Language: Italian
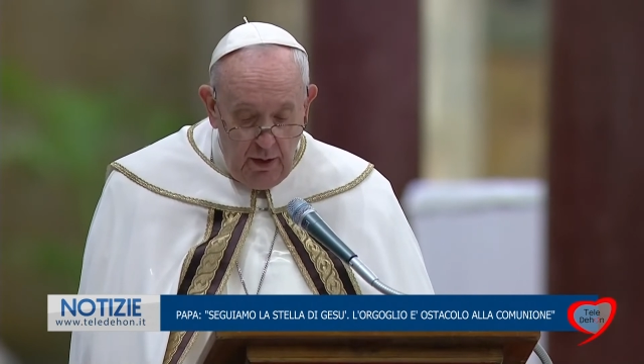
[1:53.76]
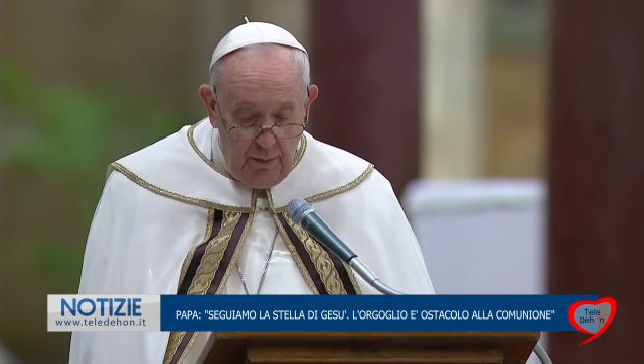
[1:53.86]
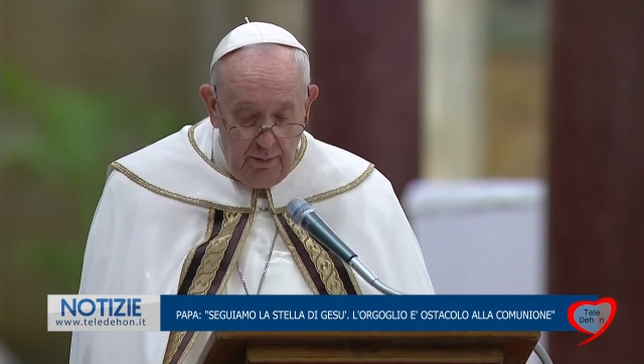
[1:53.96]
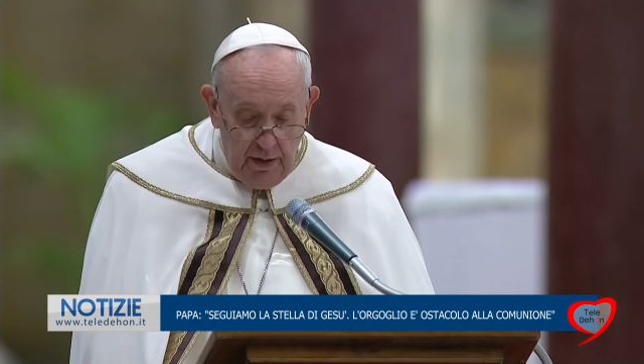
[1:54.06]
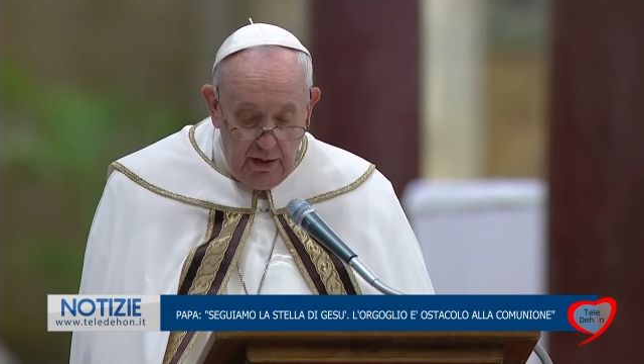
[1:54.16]

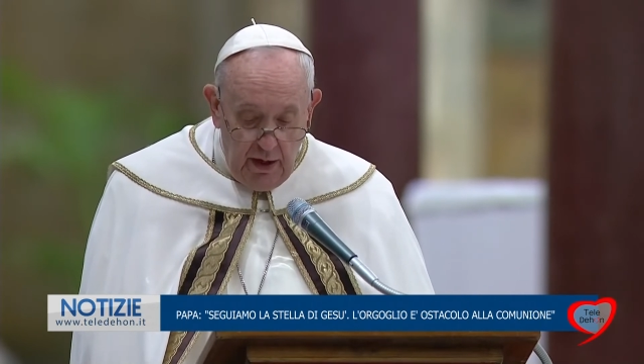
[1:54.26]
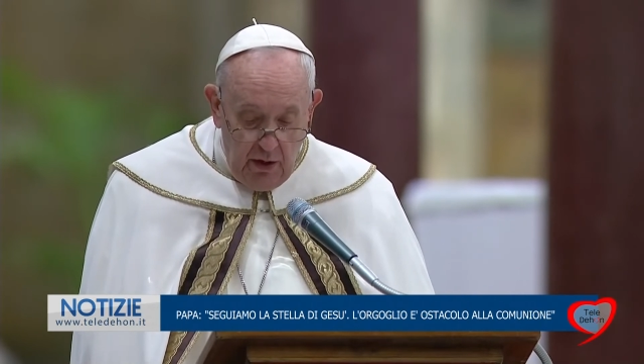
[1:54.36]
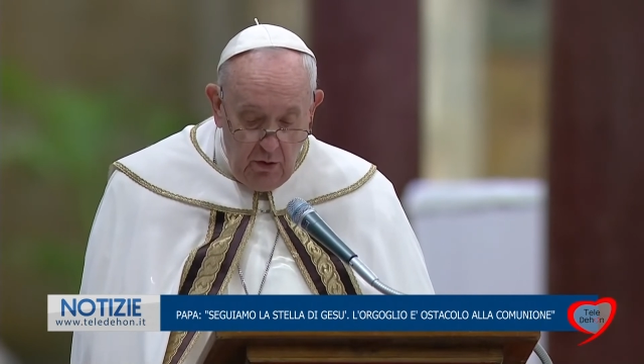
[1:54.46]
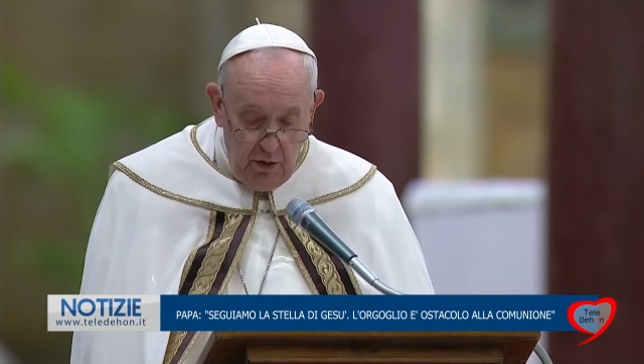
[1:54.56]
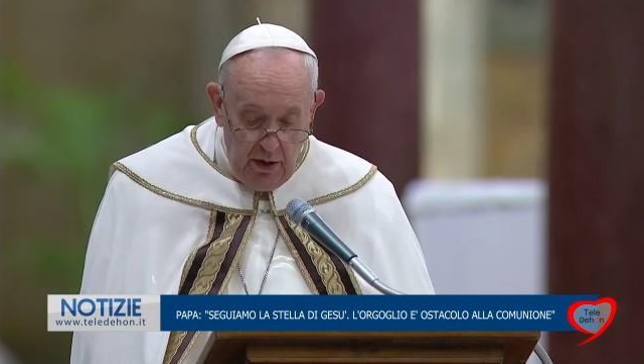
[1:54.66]

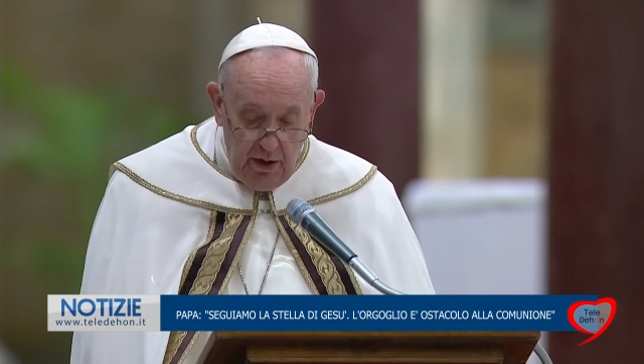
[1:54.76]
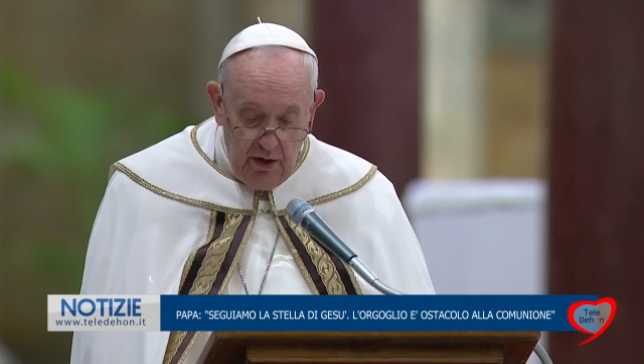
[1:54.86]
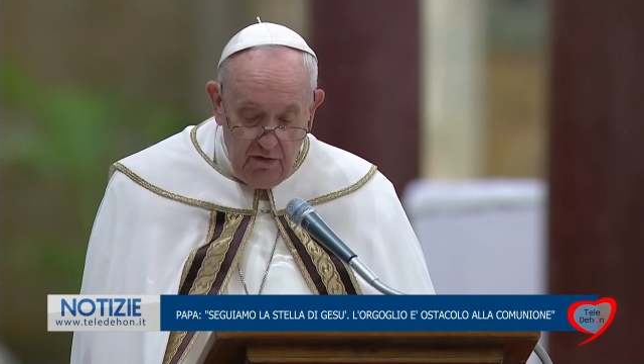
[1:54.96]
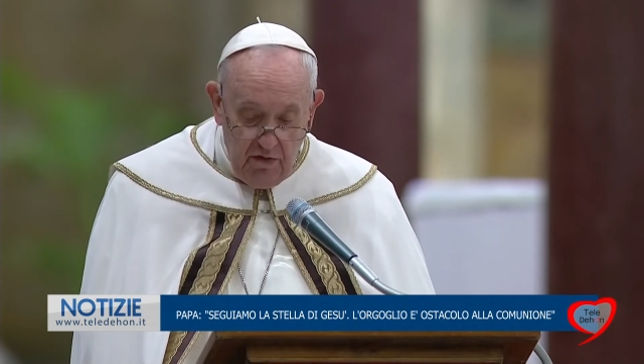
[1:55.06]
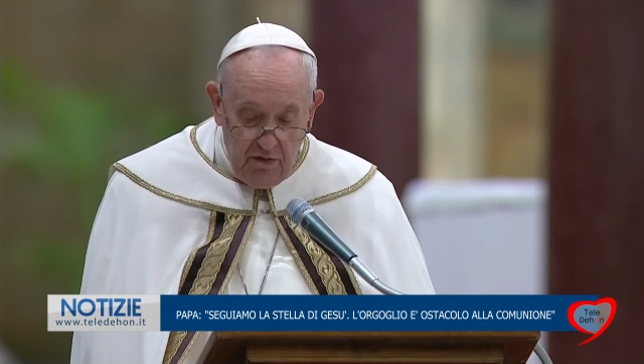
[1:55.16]
meteore che
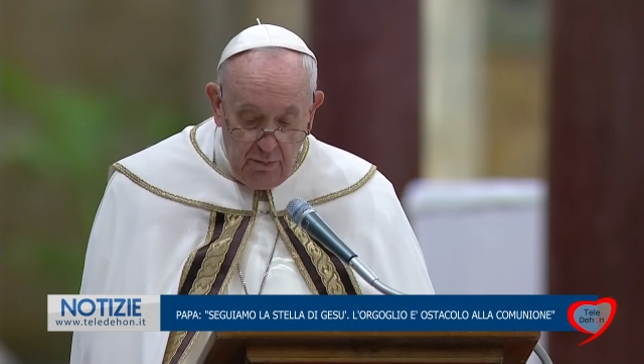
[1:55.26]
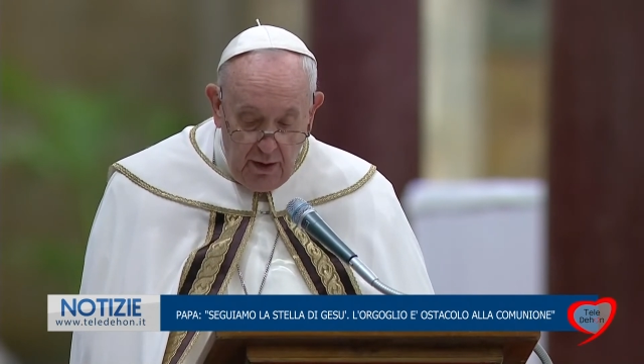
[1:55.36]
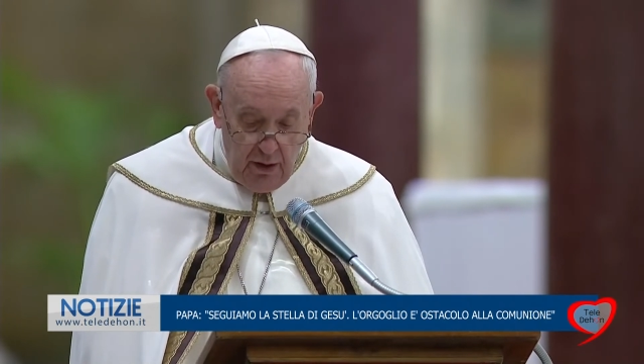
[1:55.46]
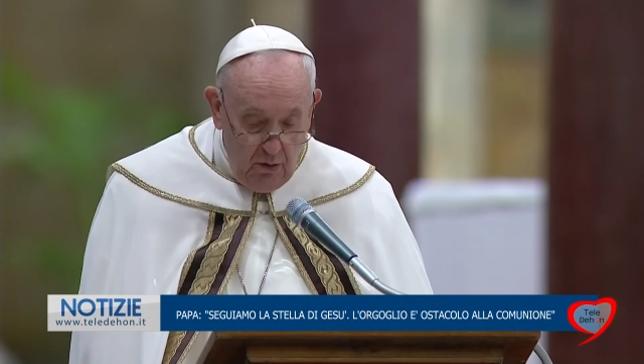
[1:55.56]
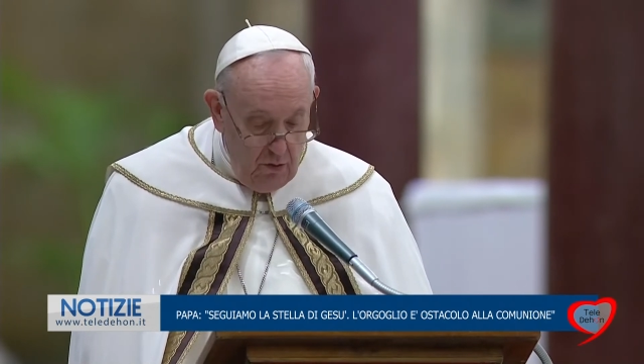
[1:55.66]
si
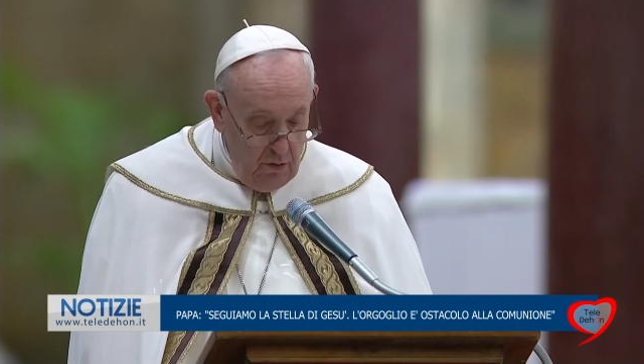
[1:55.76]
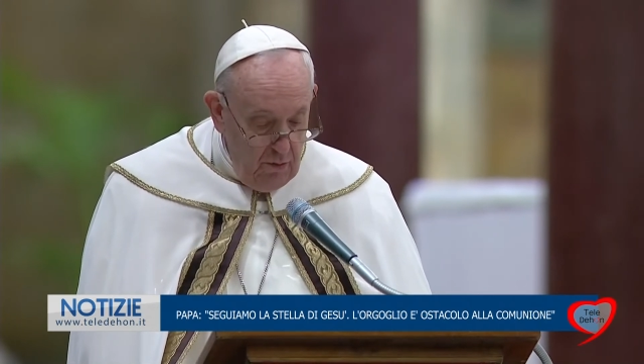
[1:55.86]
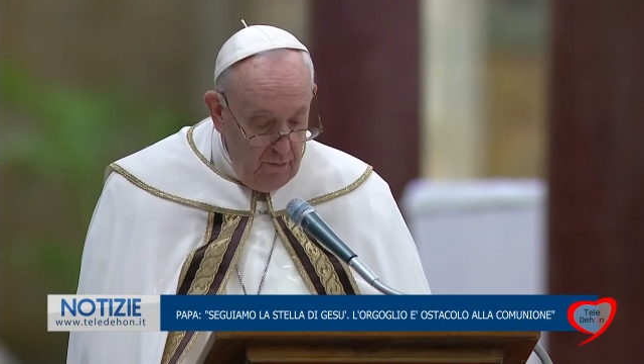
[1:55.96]
spengono.